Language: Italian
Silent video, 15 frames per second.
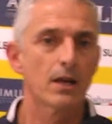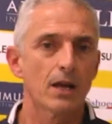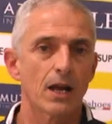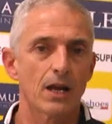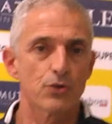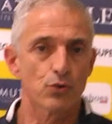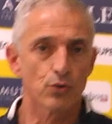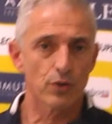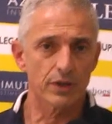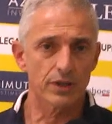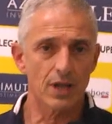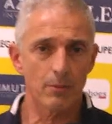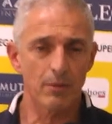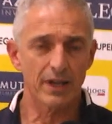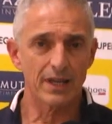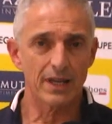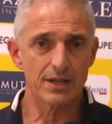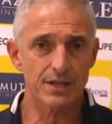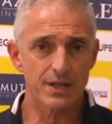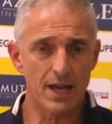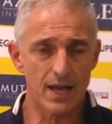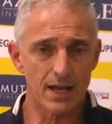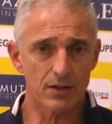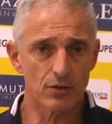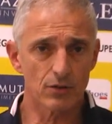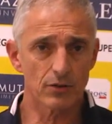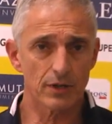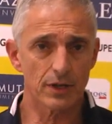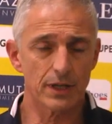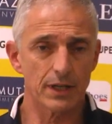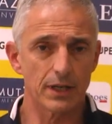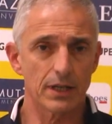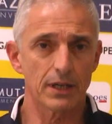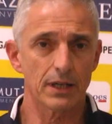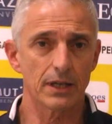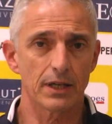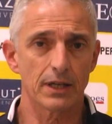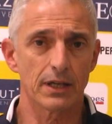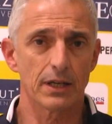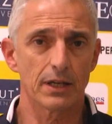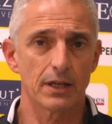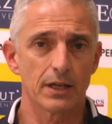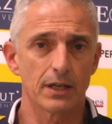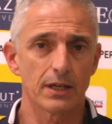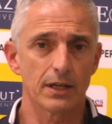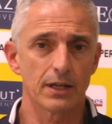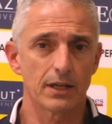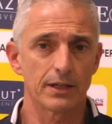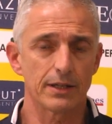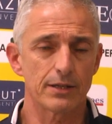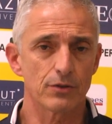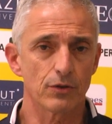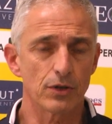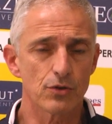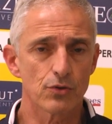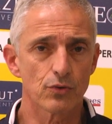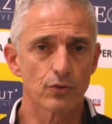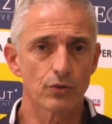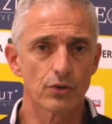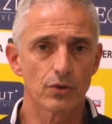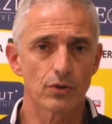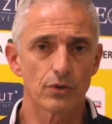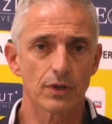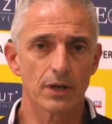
A giugno andiamo a Chianciano, eh, all'inizio di giugno